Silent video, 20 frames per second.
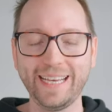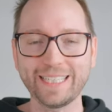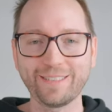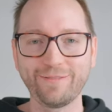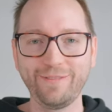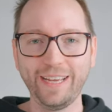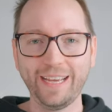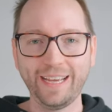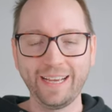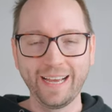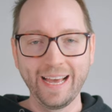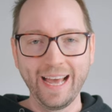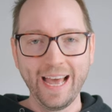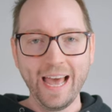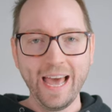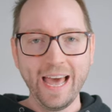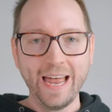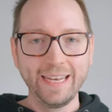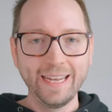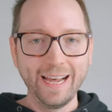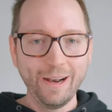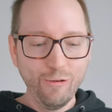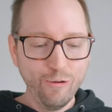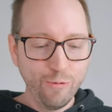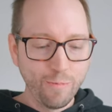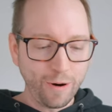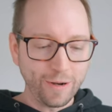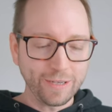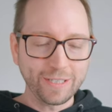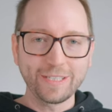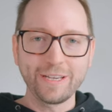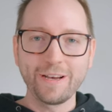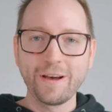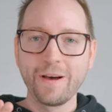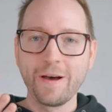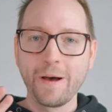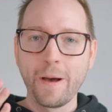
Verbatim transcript: Deswegen der Lumos